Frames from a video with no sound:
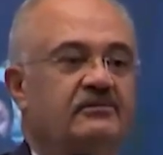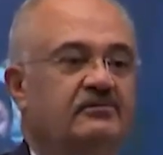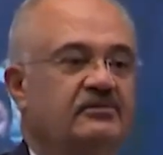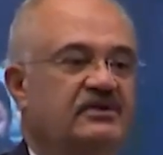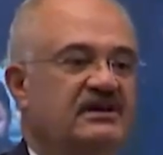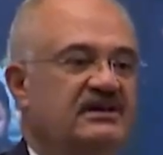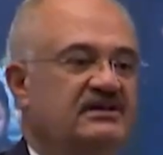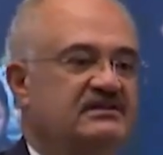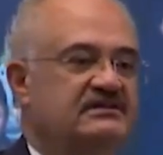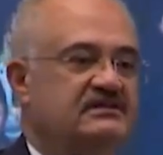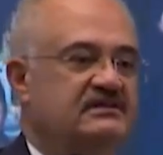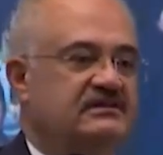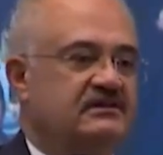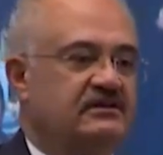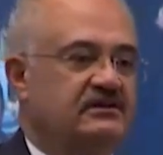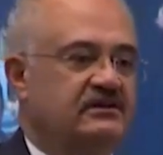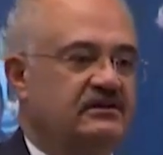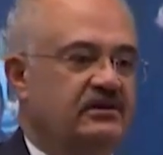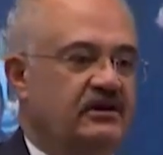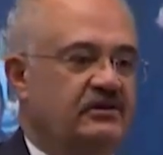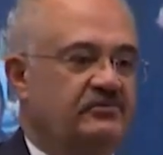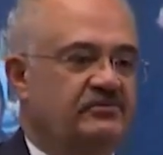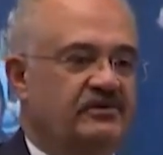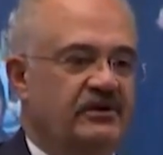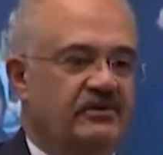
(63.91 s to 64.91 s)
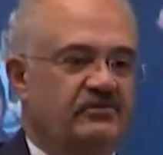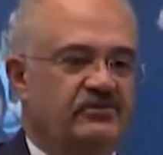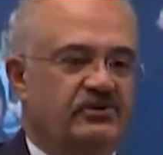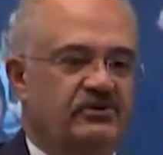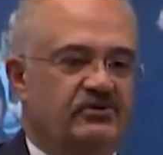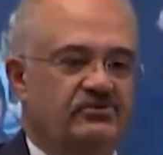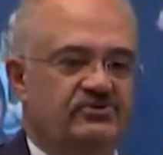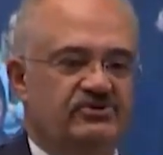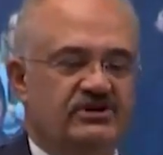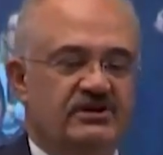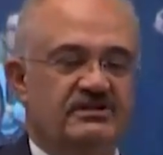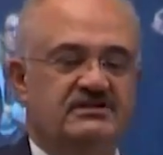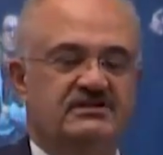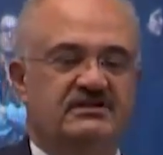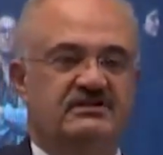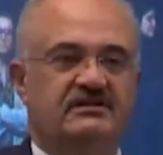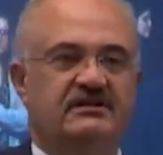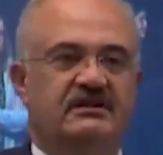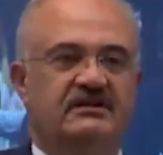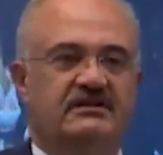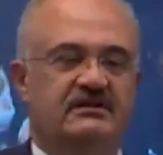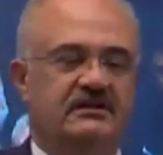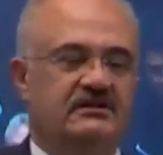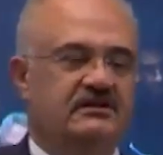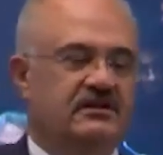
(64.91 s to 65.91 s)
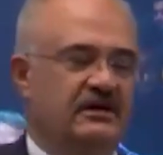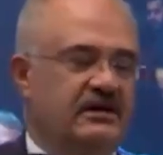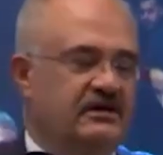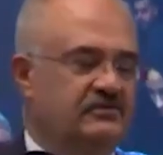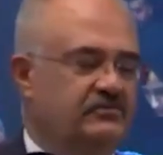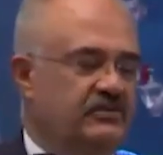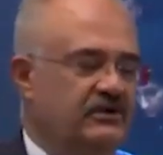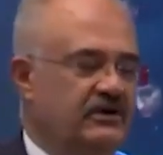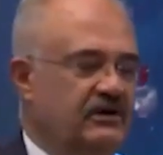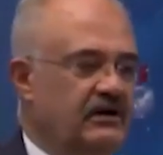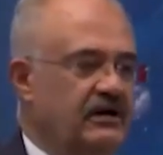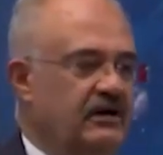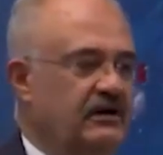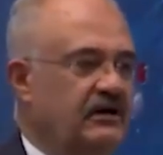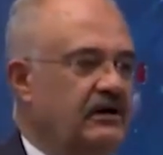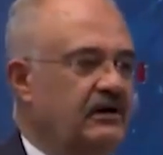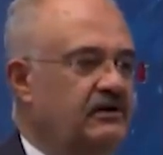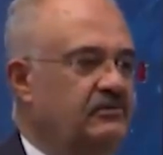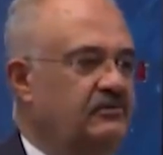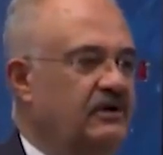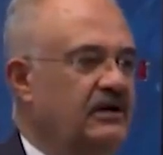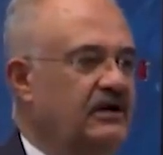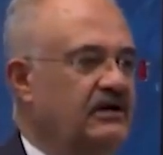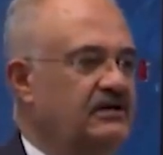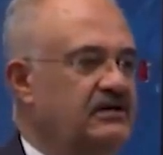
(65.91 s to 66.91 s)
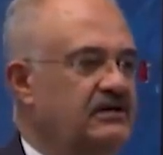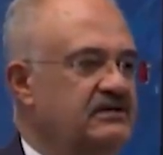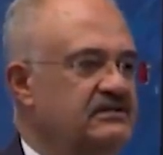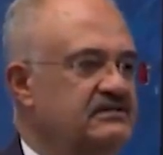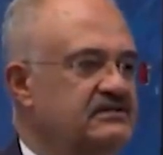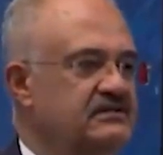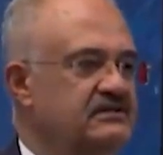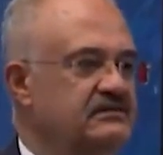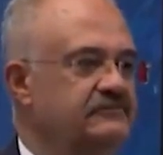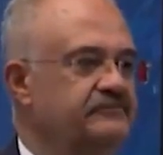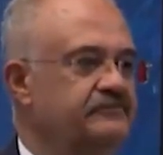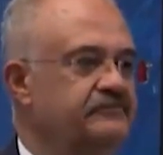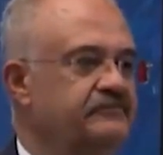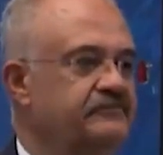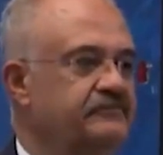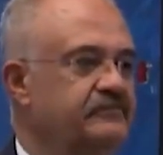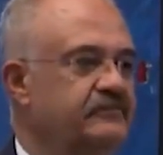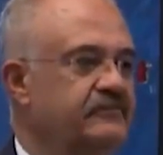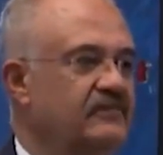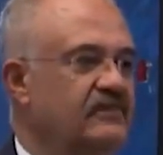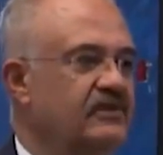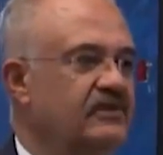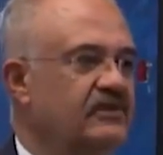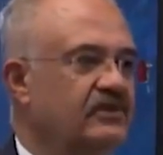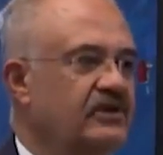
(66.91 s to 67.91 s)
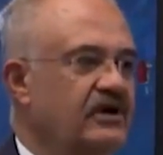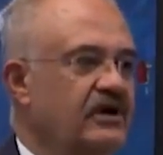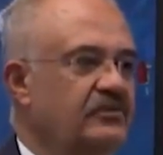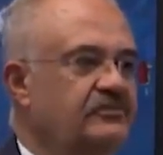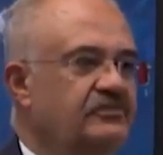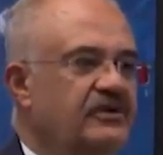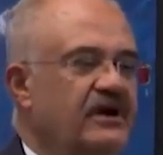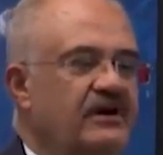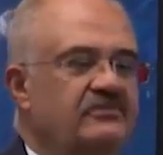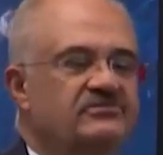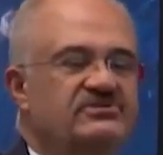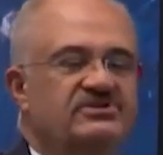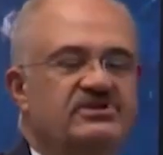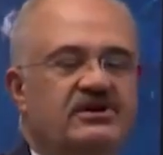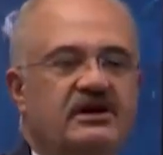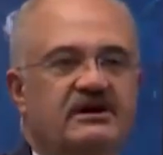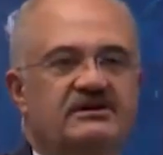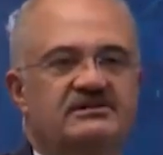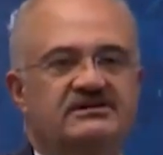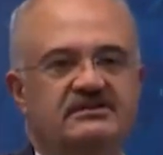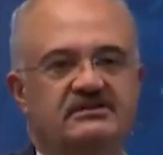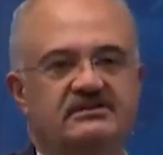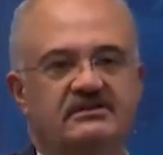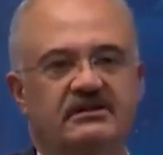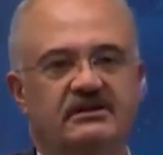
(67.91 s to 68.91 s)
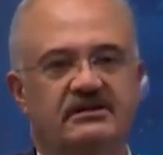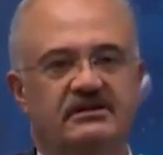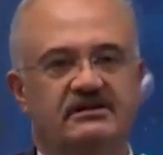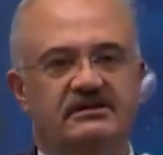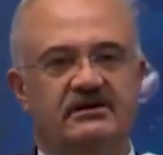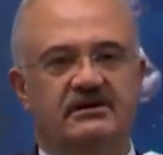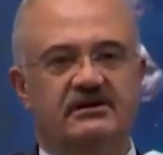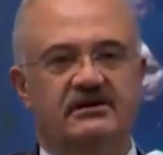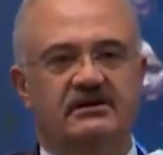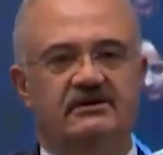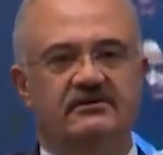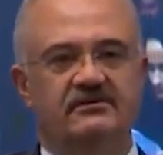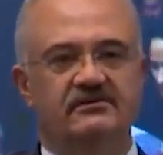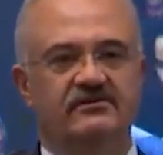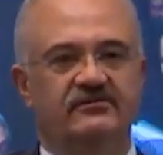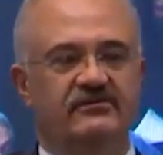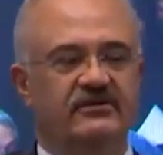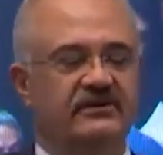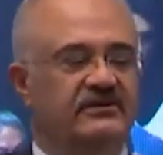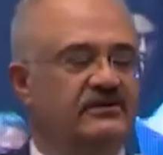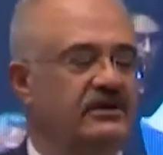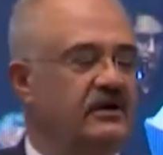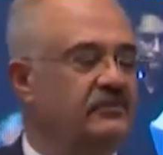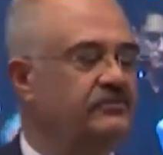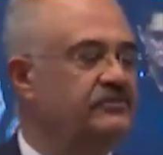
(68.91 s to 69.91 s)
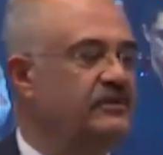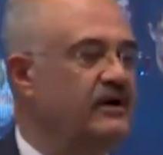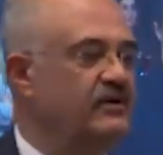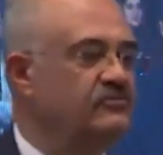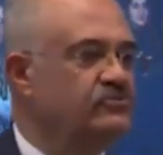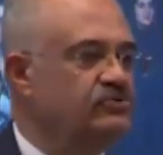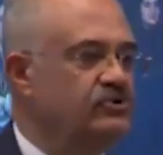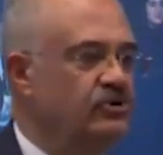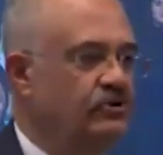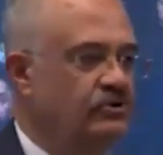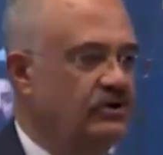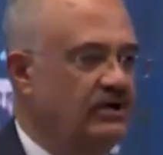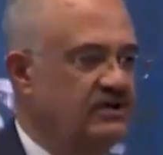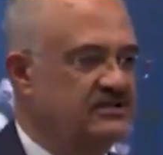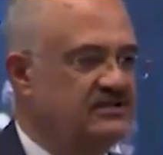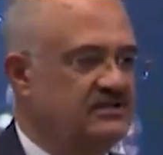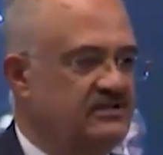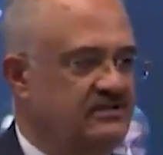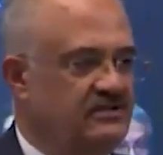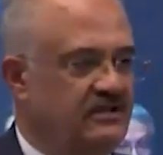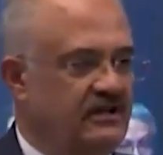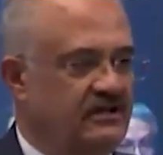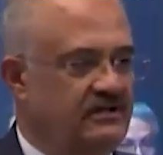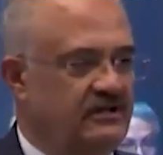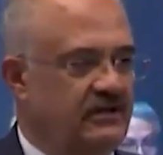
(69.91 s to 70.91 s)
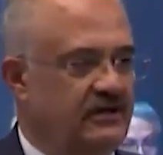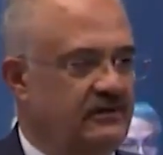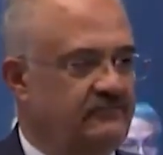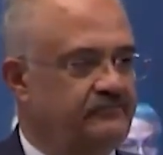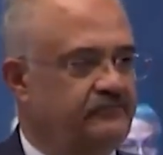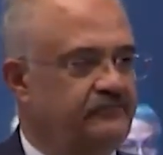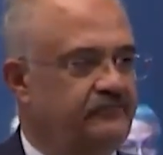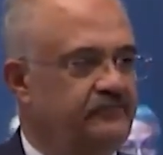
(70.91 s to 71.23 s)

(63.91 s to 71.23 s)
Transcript: Biz depremin öncesinde de tedbirler almalıyız. Deprem sırasında da ve deprem sonrasında da.